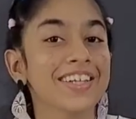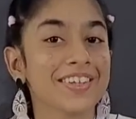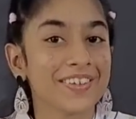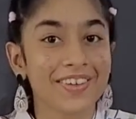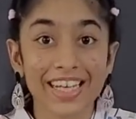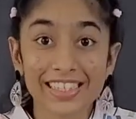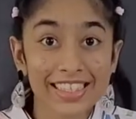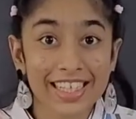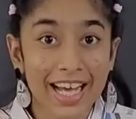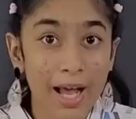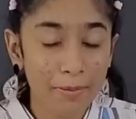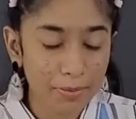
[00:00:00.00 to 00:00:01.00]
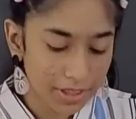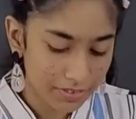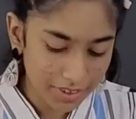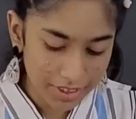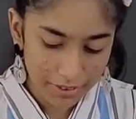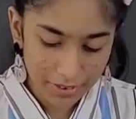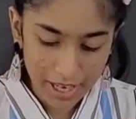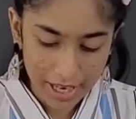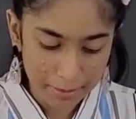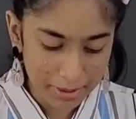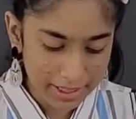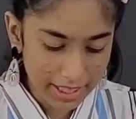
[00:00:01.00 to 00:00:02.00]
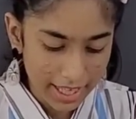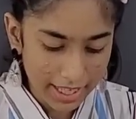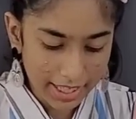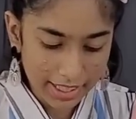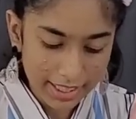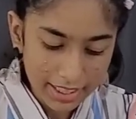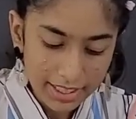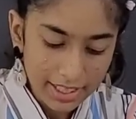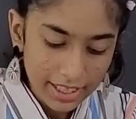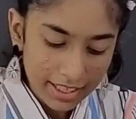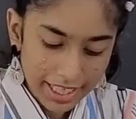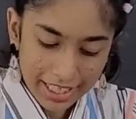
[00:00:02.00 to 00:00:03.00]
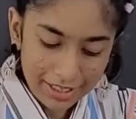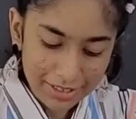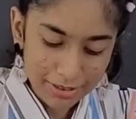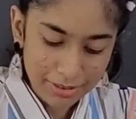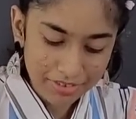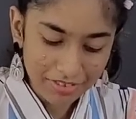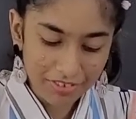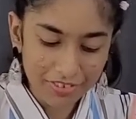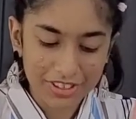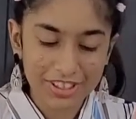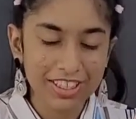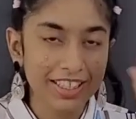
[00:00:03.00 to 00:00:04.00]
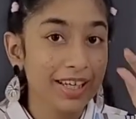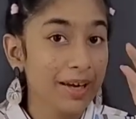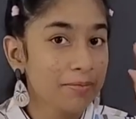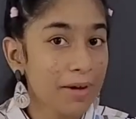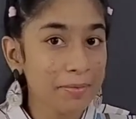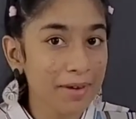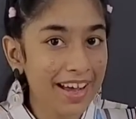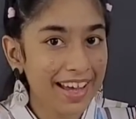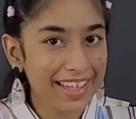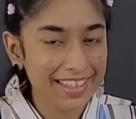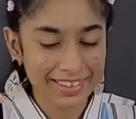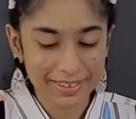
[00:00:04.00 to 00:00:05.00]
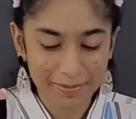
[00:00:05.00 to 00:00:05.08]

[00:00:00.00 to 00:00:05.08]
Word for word: तो कैसा लगा आपको ये वीडियो एंड मिलते हैं कल थैंक यू सो मच फॉर वॉचिंग बाय बाय